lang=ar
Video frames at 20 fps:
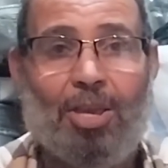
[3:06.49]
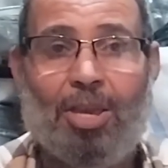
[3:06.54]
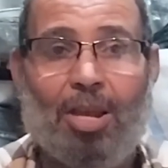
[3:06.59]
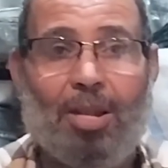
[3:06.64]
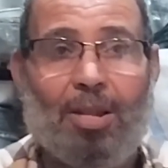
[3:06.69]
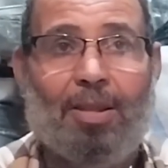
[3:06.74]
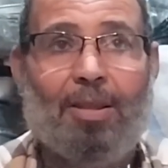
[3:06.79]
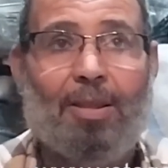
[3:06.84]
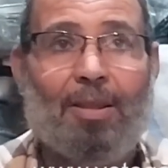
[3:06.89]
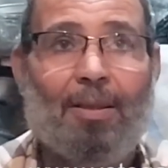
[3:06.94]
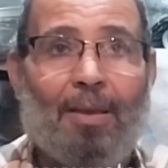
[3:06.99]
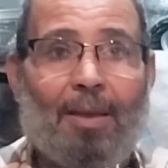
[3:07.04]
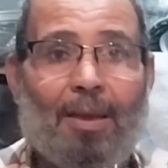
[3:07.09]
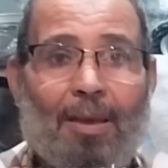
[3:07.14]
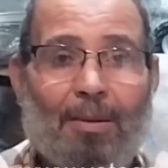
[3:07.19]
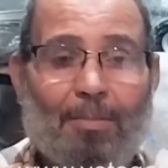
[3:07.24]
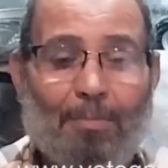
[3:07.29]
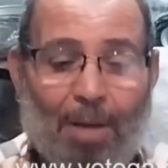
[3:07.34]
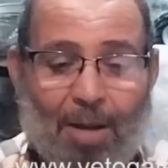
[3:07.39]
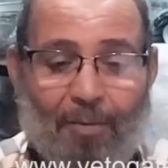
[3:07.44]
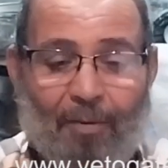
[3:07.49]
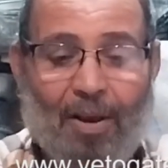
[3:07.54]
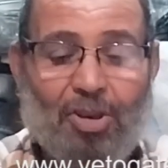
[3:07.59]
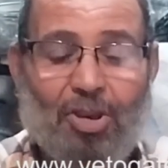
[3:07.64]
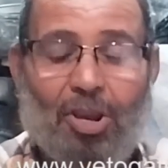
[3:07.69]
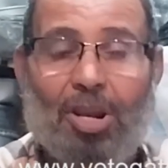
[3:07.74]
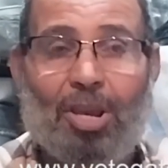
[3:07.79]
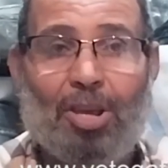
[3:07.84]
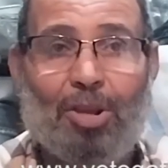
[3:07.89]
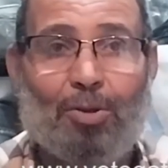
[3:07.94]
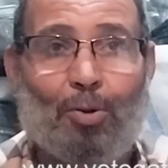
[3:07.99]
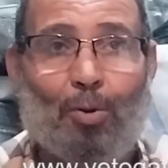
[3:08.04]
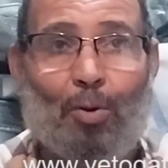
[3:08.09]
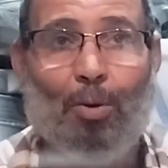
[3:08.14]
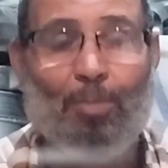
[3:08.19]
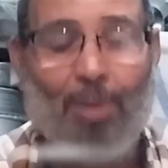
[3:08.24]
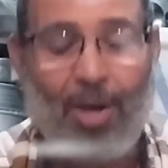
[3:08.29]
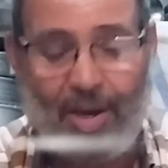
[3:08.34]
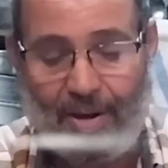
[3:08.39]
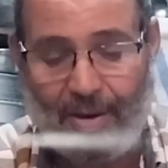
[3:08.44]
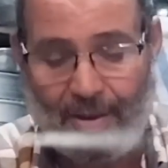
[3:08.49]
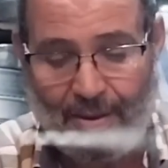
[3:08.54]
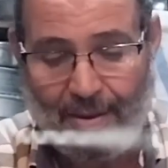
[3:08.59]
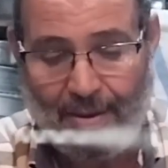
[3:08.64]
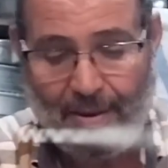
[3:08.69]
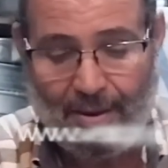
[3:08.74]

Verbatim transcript: جلد ما نفعش اي جلد الحمار